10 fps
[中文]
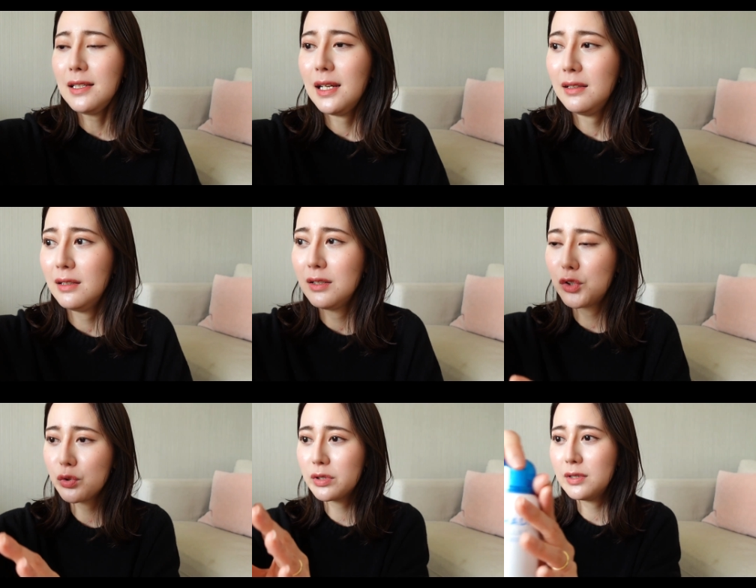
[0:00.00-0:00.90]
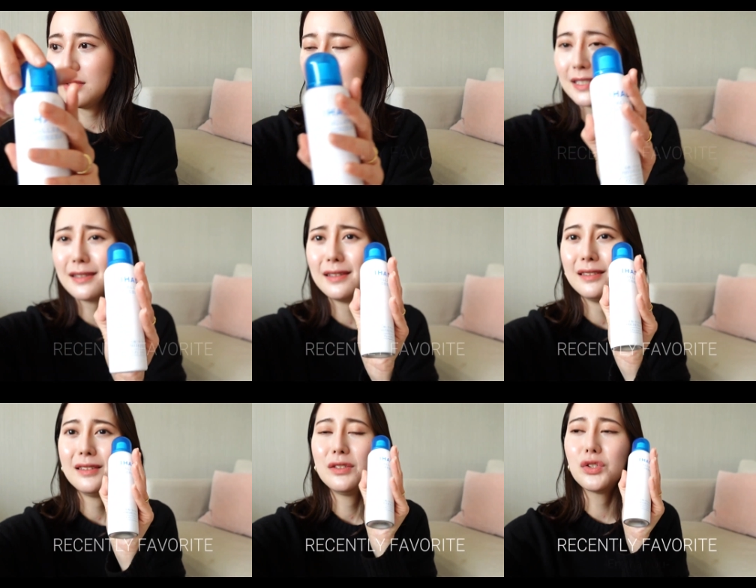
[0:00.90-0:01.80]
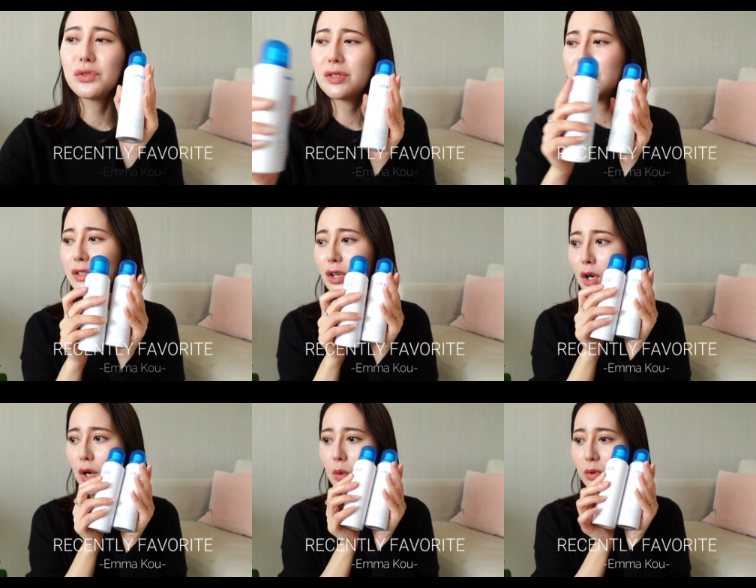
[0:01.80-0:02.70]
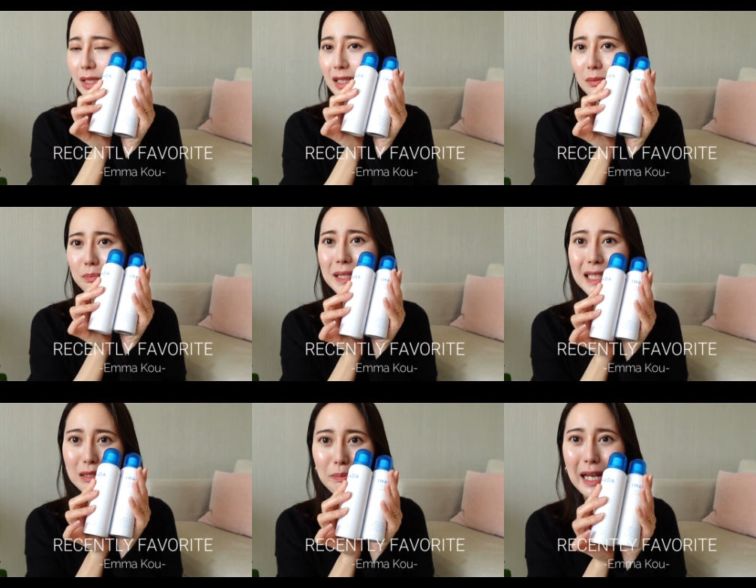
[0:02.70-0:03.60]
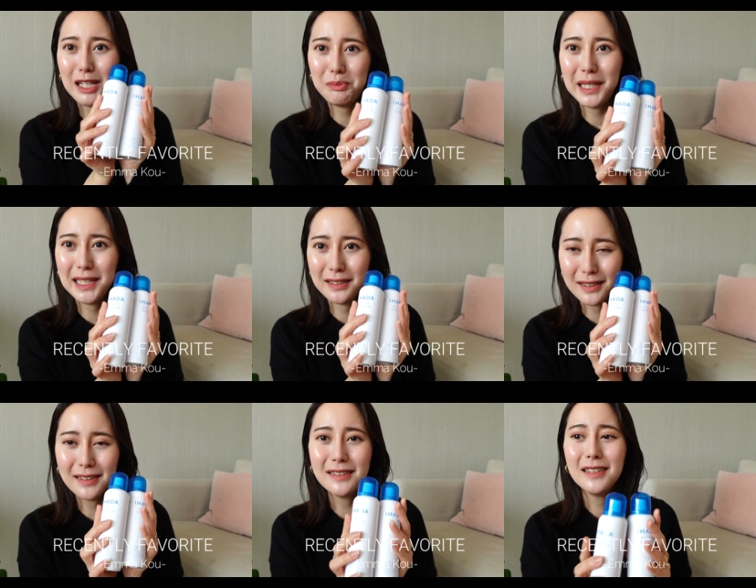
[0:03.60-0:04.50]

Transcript: 今年呢，就是这个就是我的必备品了。